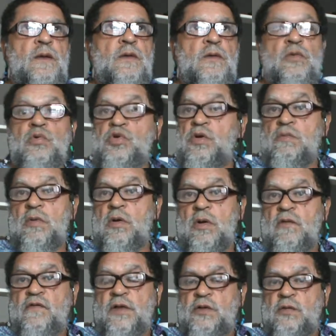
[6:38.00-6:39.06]
que nous sommes morts
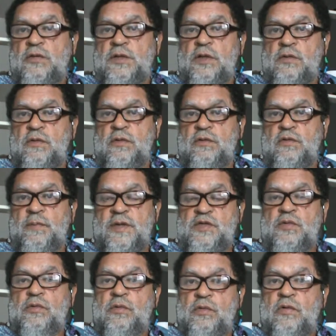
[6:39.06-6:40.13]
en fin de compte et que nous
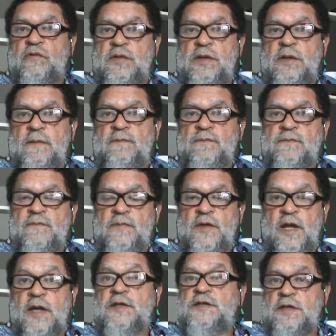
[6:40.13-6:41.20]
passons notre vie
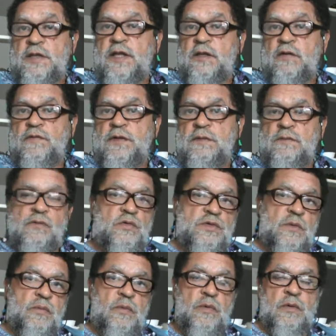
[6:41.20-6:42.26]
à essayer d'être en vie, tout
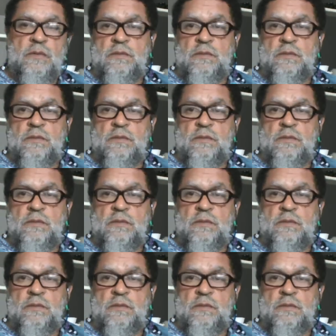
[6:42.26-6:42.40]
simplement.